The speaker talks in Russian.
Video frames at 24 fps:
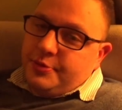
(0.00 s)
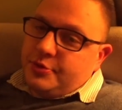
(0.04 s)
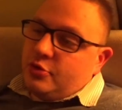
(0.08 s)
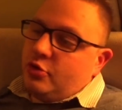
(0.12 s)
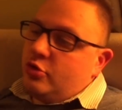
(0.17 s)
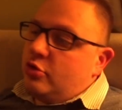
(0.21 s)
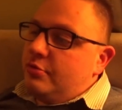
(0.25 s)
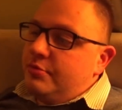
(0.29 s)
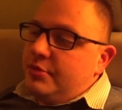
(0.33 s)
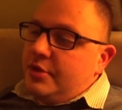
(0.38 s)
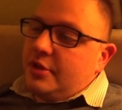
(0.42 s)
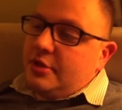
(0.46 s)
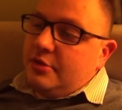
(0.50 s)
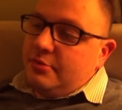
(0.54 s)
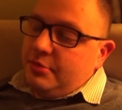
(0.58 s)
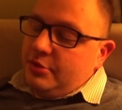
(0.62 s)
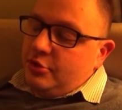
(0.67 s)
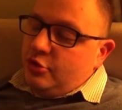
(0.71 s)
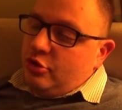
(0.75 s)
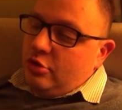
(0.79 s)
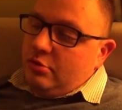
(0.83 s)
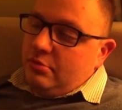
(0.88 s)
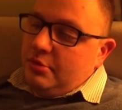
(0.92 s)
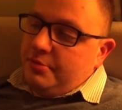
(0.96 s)
поскольку мне надо
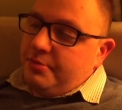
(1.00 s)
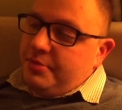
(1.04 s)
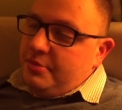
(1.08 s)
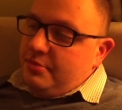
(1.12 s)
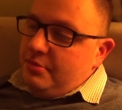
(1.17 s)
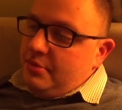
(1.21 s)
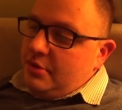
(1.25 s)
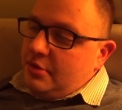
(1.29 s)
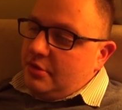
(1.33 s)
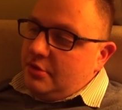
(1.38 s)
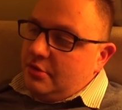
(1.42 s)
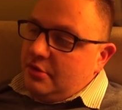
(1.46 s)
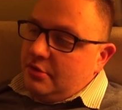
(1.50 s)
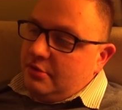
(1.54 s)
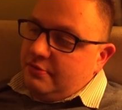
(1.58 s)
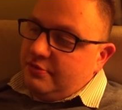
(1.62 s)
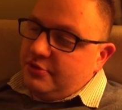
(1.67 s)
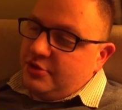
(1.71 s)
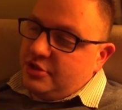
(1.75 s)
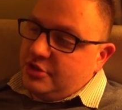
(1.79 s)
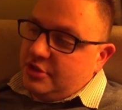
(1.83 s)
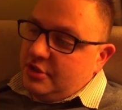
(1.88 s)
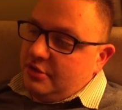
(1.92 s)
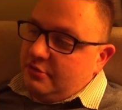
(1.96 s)
быть дома примерно в
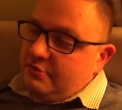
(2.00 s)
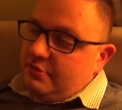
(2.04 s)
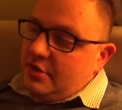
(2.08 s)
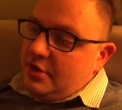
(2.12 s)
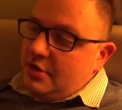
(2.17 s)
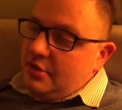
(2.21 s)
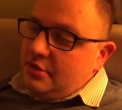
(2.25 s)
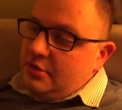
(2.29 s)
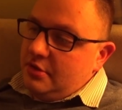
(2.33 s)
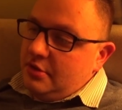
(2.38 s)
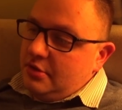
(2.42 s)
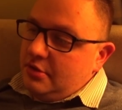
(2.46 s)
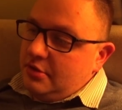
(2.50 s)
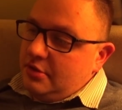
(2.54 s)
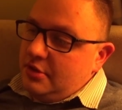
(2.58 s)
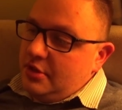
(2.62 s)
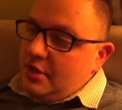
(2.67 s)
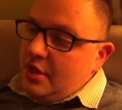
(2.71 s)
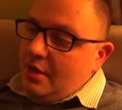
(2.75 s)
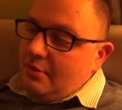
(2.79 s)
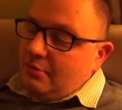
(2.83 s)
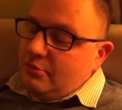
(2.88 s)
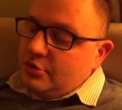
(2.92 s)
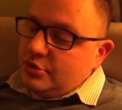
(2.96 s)
часа два
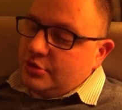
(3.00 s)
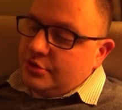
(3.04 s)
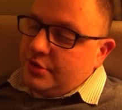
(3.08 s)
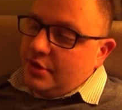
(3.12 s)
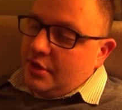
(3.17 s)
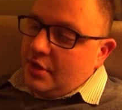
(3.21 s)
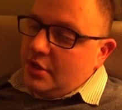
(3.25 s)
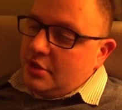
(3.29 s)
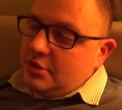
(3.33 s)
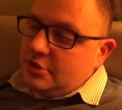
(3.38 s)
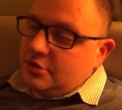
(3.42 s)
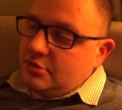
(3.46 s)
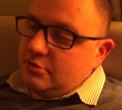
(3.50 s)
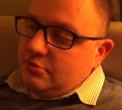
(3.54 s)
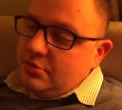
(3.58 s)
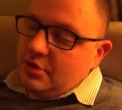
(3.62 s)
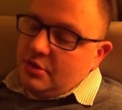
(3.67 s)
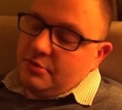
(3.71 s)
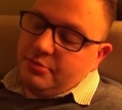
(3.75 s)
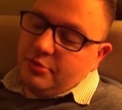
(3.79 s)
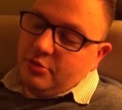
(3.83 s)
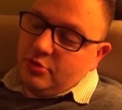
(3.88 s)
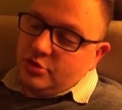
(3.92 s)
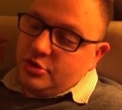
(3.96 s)
дня, может, раньше, у меня
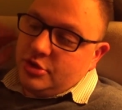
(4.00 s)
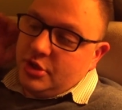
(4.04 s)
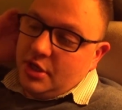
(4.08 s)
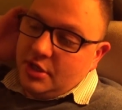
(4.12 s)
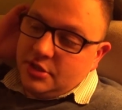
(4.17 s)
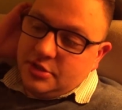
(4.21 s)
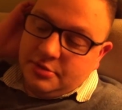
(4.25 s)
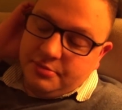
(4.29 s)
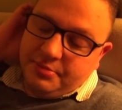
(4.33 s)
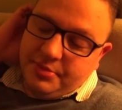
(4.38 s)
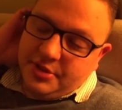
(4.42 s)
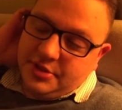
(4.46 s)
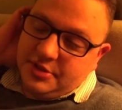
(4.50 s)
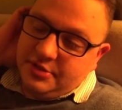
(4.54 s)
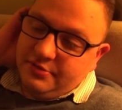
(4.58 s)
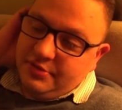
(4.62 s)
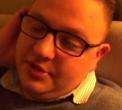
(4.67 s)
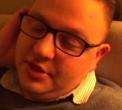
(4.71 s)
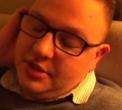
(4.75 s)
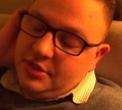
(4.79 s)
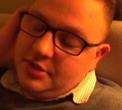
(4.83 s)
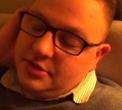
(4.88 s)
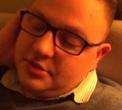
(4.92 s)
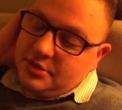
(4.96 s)
не получается пойти
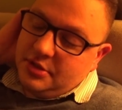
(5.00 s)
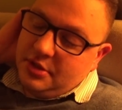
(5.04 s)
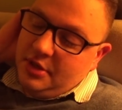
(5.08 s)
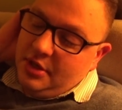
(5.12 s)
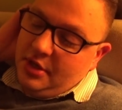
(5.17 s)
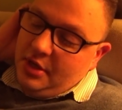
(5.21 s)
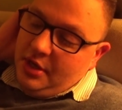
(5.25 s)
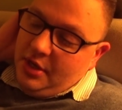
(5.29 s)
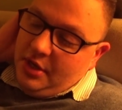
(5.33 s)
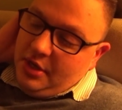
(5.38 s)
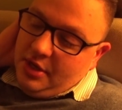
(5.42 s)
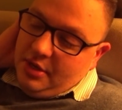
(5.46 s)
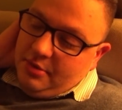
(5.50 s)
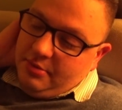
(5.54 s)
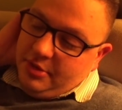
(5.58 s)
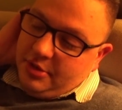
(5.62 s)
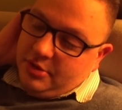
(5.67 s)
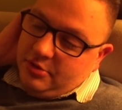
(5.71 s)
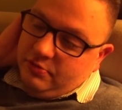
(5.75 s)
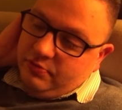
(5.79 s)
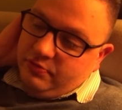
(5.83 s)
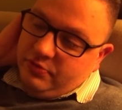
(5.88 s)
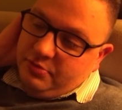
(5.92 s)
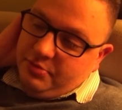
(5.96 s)
в Минск.
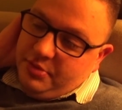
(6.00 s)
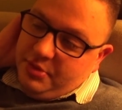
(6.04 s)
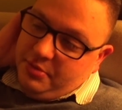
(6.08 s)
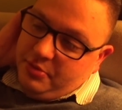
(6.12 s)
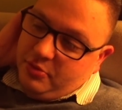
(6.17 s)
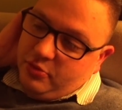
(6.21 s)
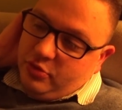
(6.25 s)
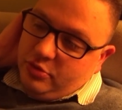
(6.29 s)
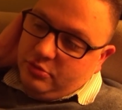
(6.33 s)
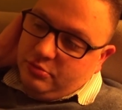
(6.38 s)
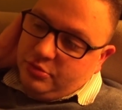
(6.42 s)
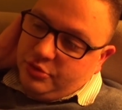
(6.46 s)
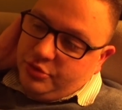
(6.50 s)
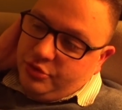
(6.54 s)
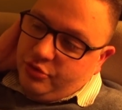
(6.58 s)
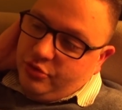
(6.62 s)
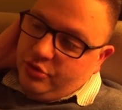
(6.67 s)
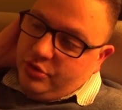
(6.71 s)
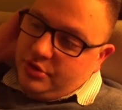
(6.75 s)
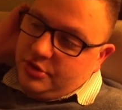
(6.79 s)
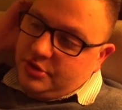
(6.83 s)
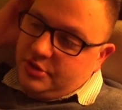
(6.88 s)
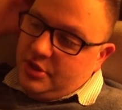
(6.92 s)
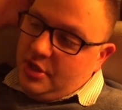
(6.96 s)
Поэтому выберем какое-нибудь
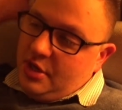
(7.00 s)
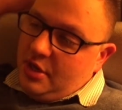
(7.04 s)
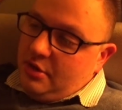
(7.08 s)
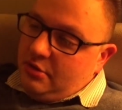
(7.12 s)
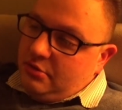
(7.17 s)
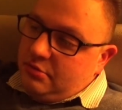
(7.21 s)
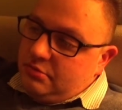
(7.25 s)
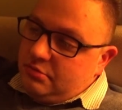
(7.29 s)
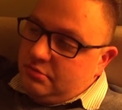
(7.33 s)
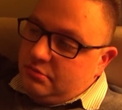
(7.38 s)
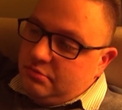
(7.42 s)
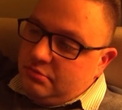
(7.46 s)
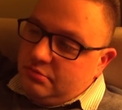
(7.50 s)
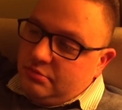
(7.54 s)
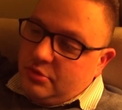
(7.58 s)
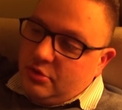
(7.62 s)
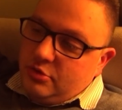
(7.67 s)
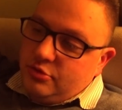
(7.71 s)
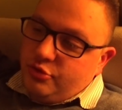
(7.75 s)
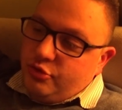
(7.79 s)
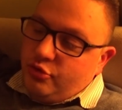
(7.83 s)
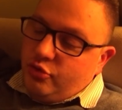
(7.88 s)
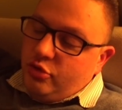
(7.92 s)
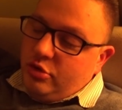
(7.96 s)
другое, не знаю,
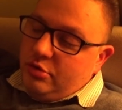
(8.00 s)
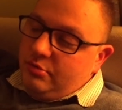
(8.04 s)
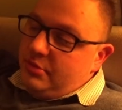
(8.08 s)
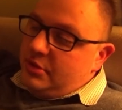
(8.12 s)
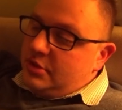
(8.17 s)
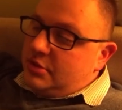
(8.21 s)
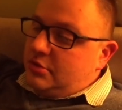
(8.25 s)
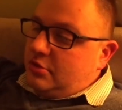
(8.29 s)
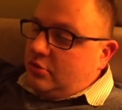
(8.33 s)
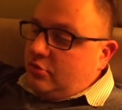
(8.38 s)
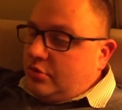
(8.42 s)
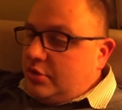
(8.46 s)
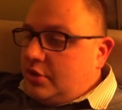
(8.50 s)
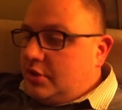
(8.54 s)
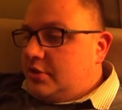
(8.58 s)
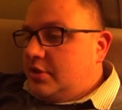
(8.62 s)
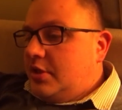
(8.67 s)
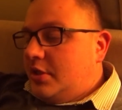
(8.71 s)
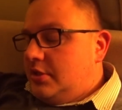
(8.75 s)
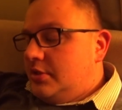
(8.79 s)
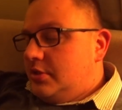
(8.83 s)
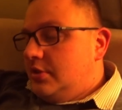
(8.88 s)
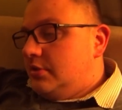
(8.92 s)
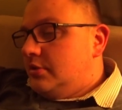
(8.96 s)
какое другое место, куда
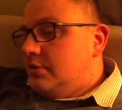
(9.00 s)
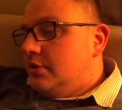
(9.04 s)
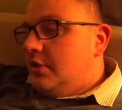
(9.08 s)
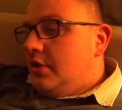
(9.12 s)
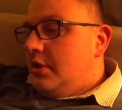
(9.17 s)
сходить.